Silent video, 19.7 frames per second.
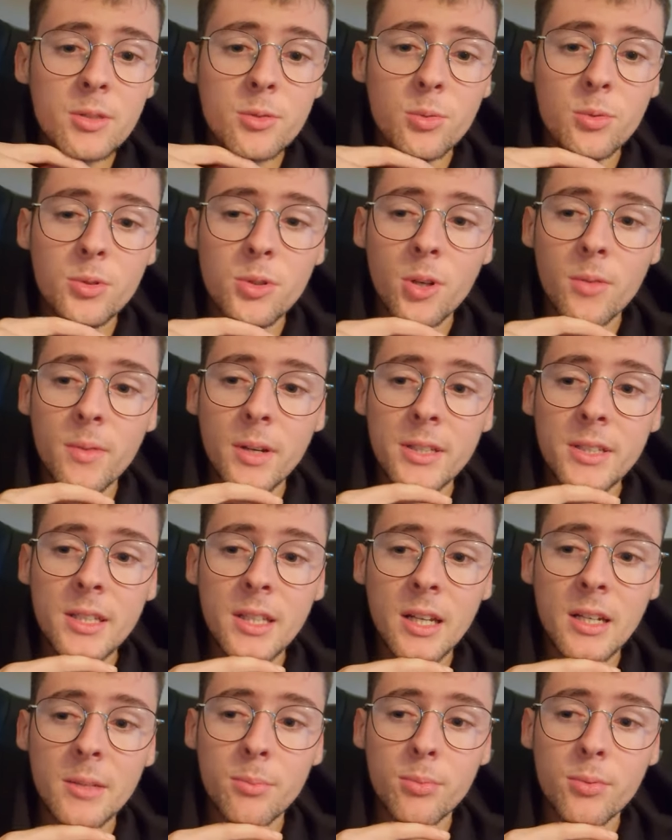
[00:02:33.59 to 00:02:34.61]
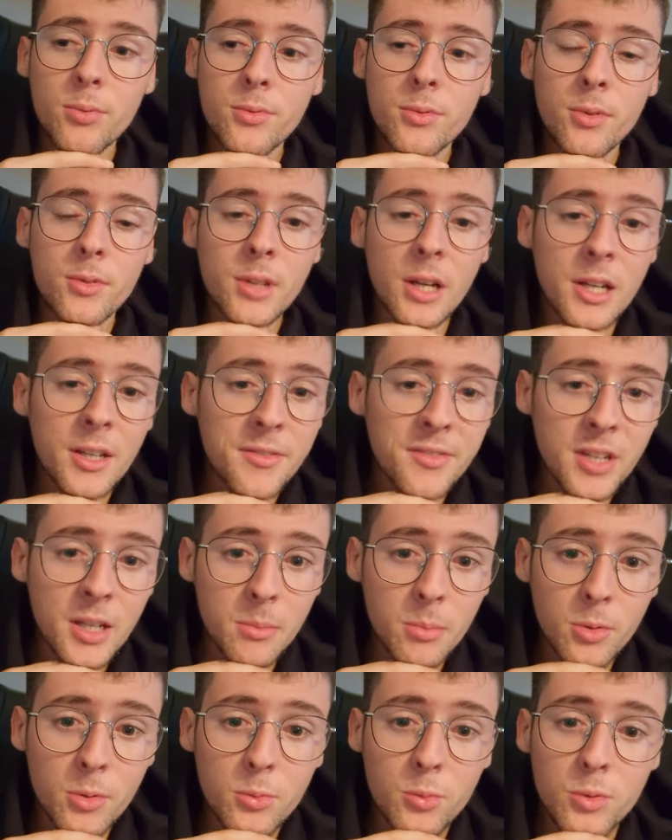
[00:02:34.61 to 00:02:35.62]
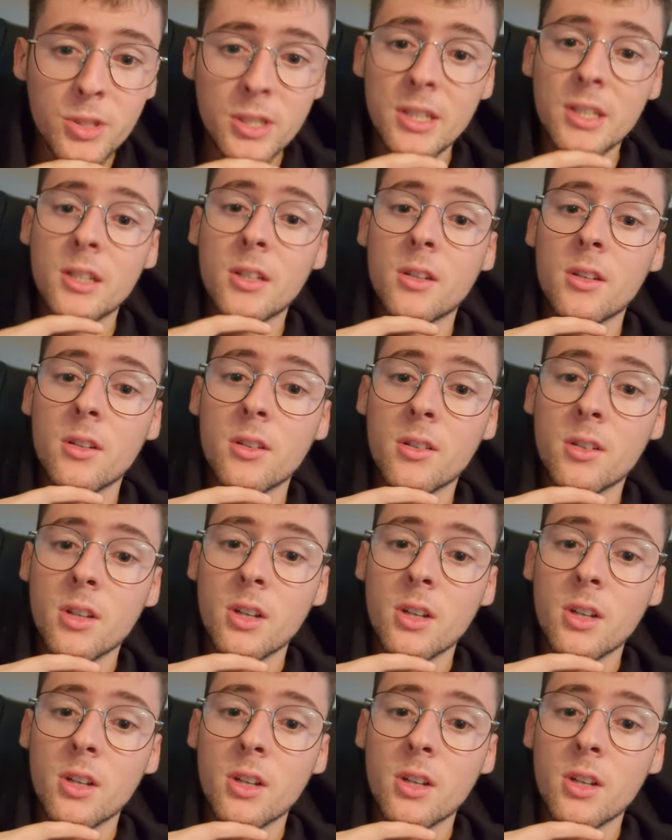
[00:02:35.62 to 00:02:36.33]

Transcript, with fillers: ce coup on va essayer d'aller plus dans les films, tout ce qui est euh,